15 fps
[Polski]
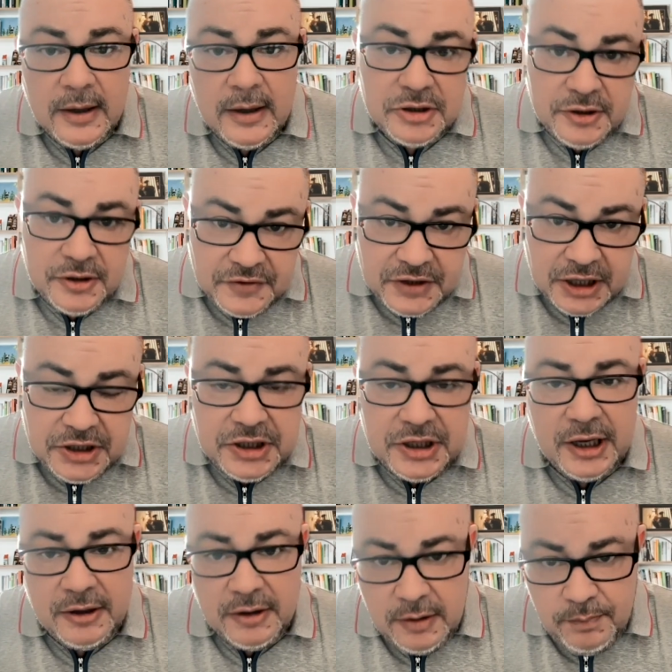znaczy
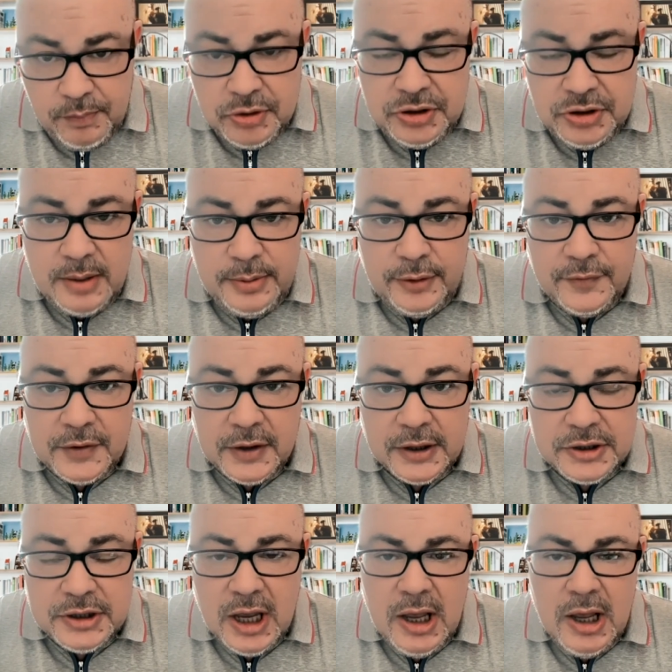wcześniej i później
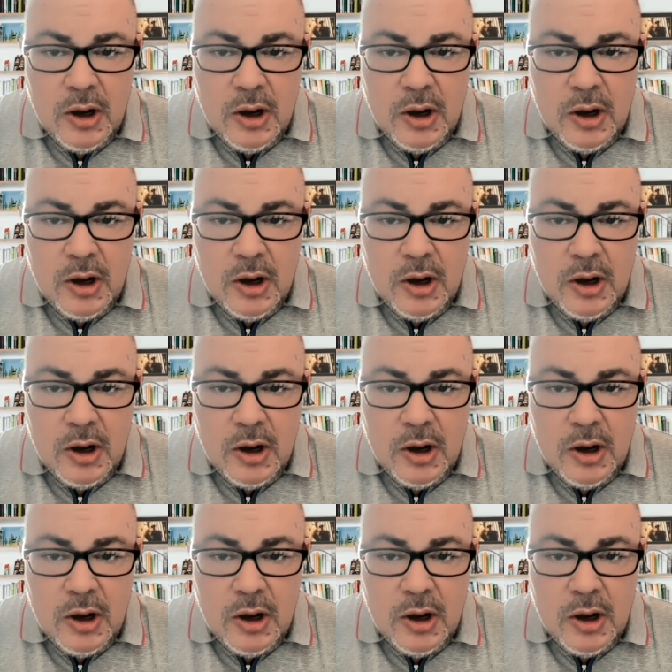również.